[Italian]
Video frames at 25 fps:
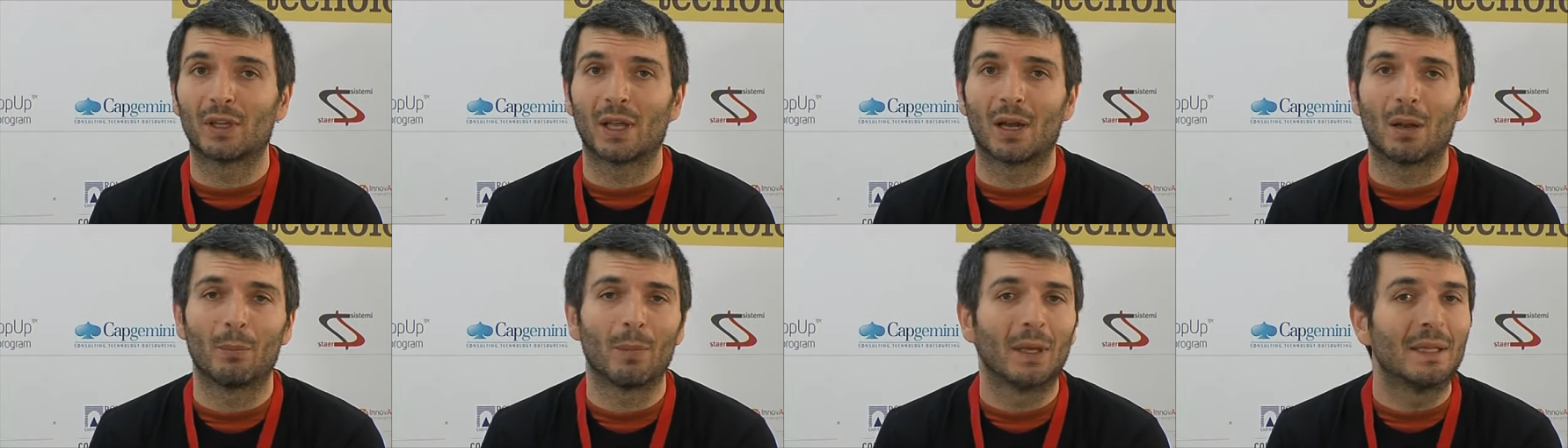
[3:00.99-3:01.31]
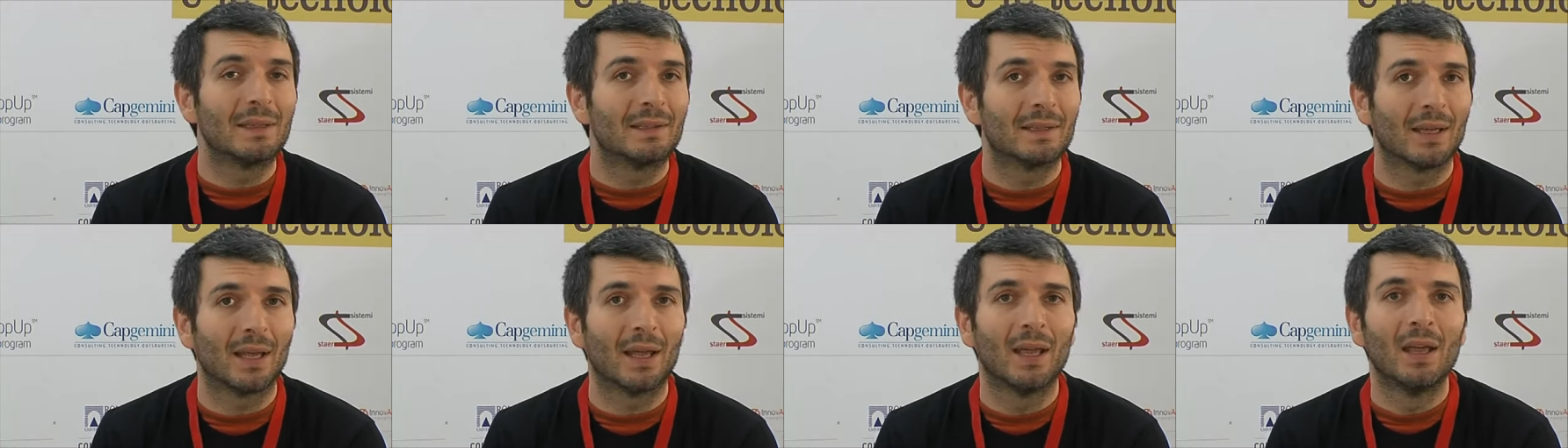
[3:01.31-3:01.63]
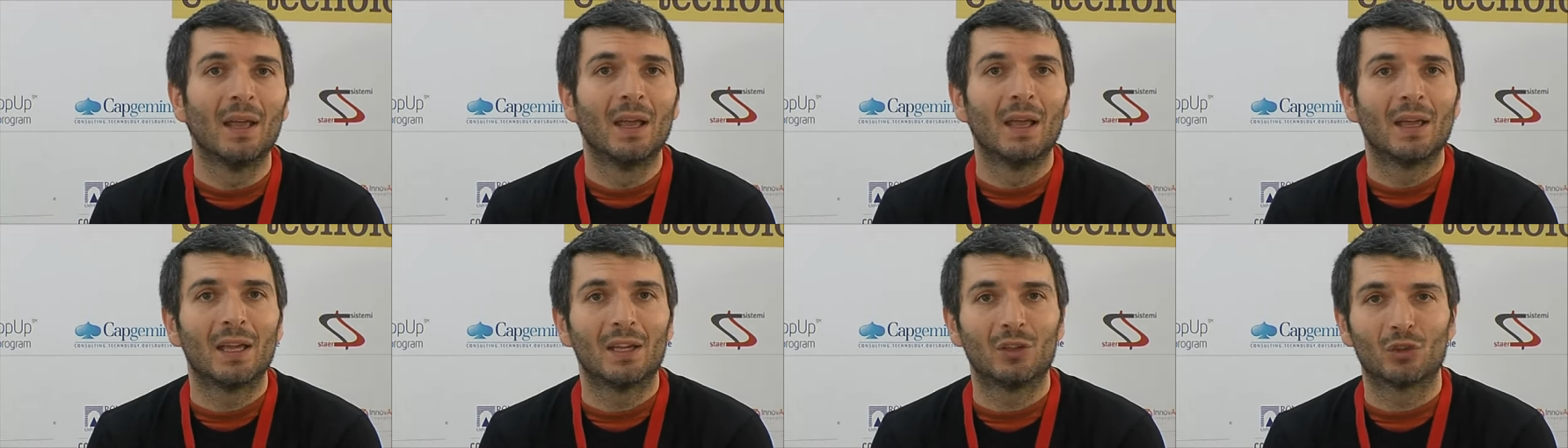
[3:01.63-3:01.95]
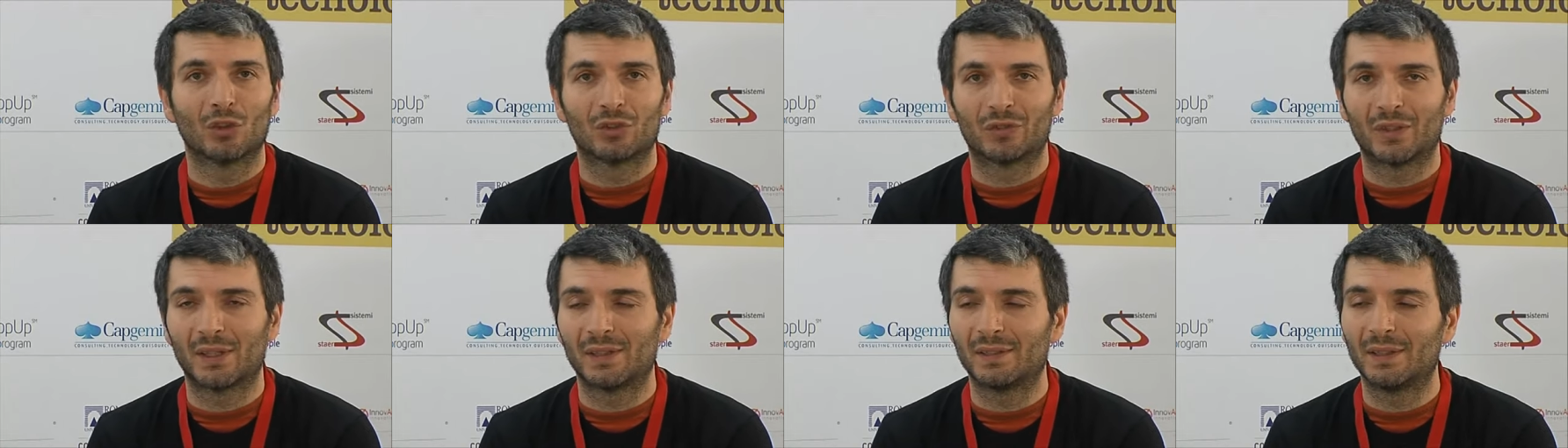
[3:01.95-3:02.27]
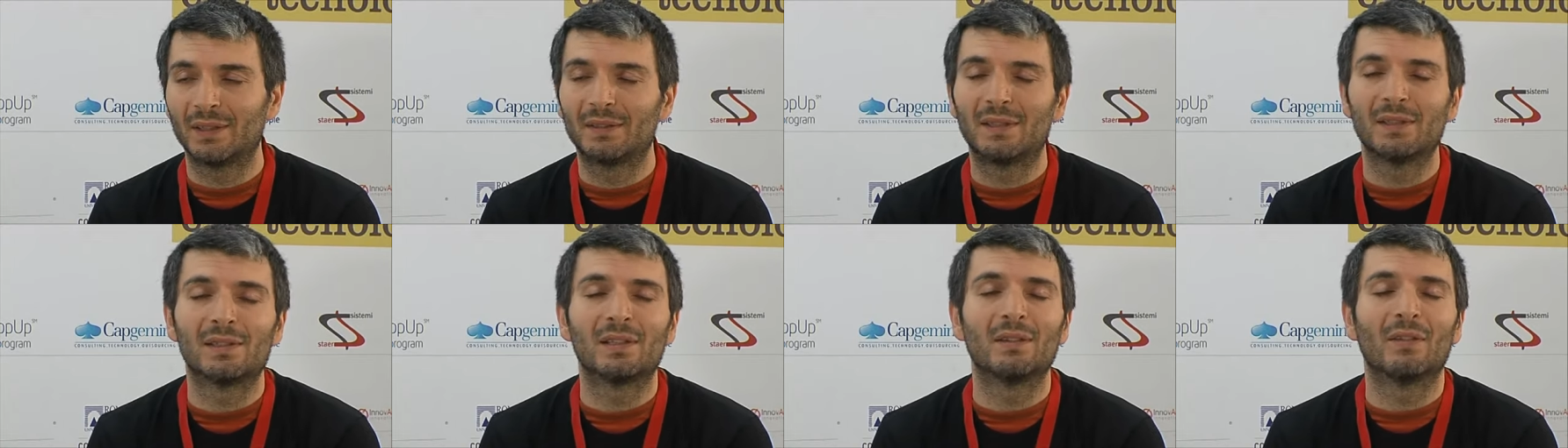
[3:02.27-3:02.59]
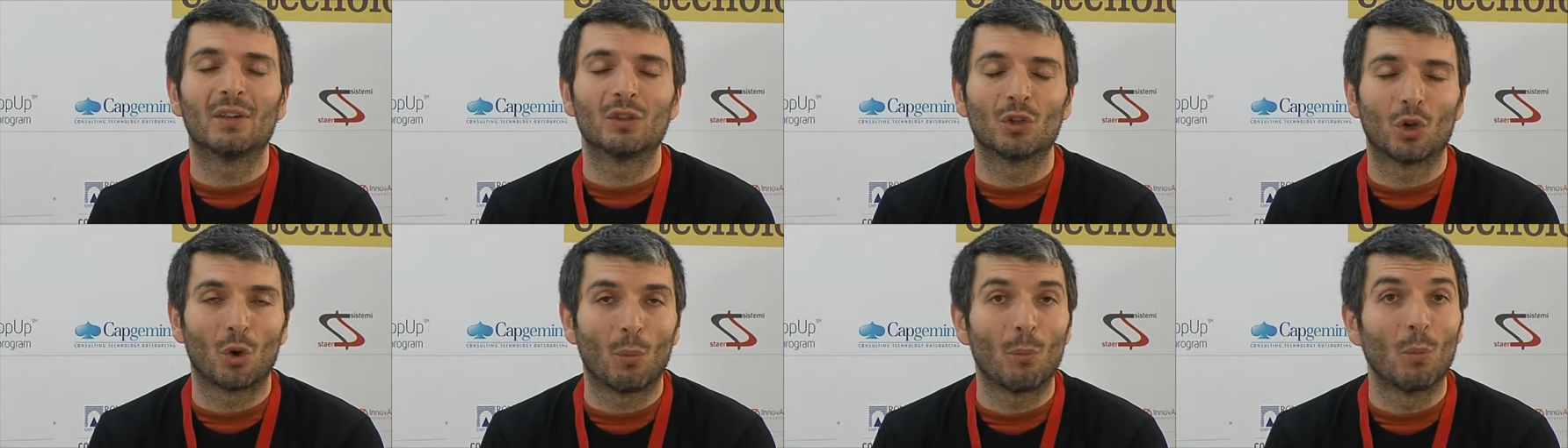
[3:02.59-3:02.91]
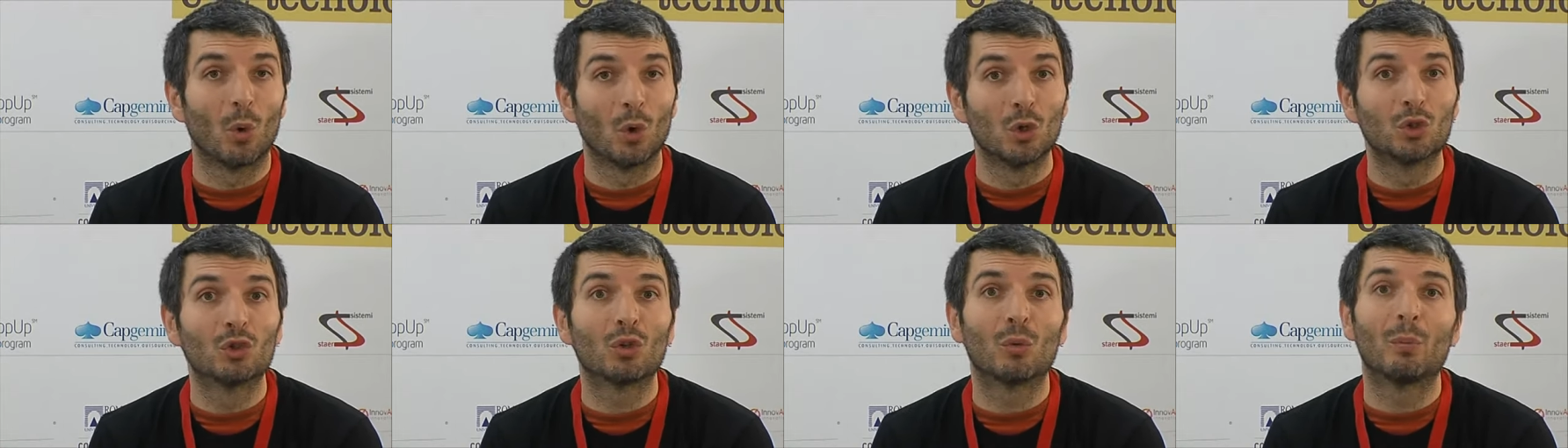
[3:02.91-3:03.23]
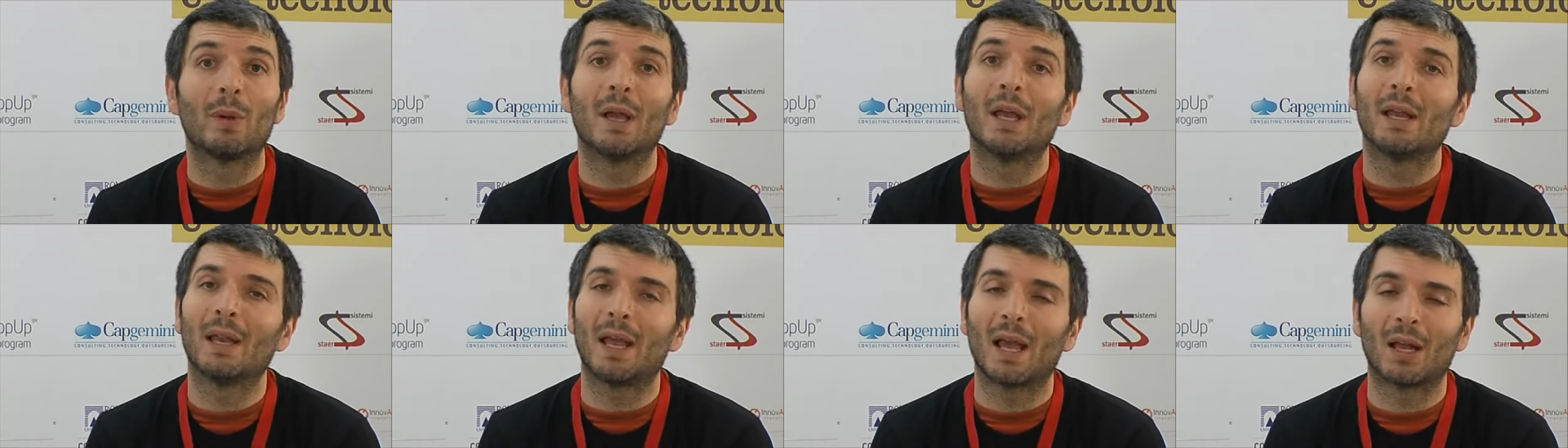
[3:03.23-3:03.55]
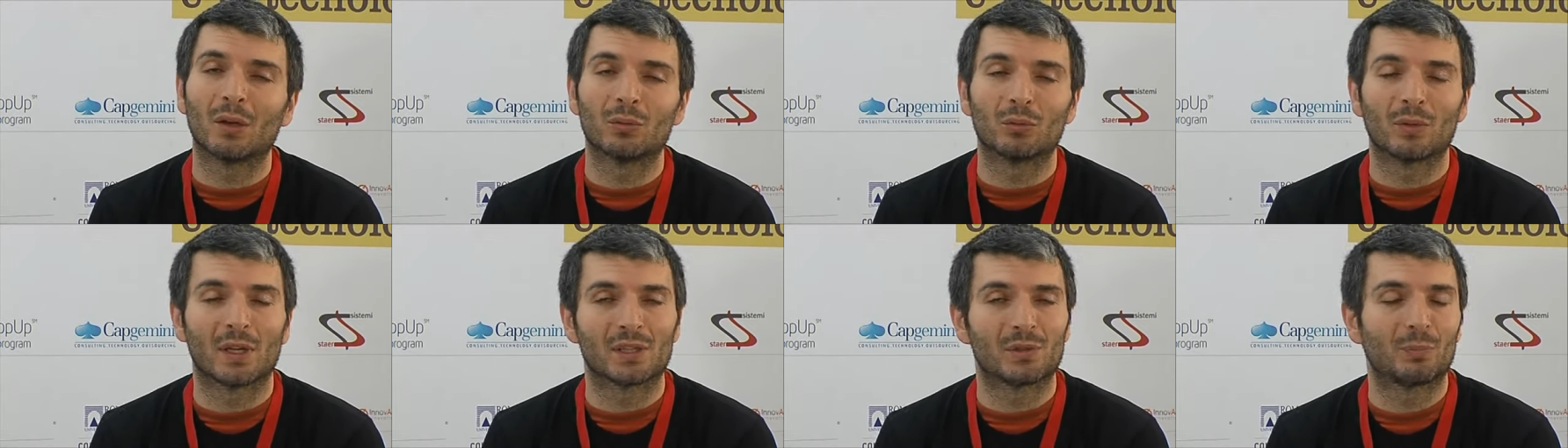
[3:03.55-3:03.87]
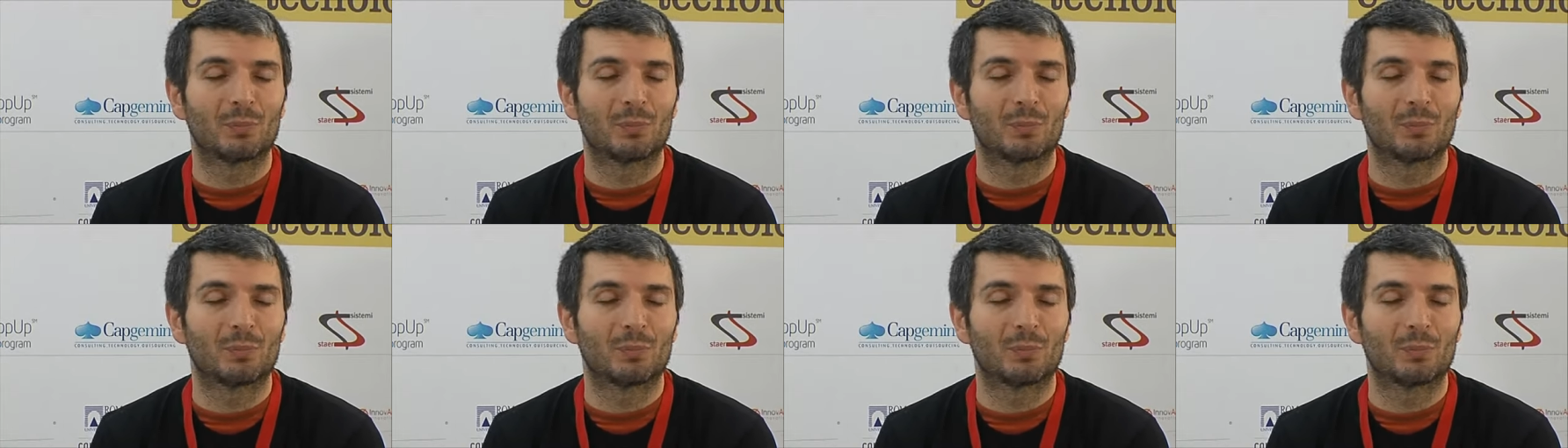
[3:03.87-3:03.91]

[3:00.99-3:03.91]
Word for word: Chiaramente i nostri siti si vedono molto bene, hanno un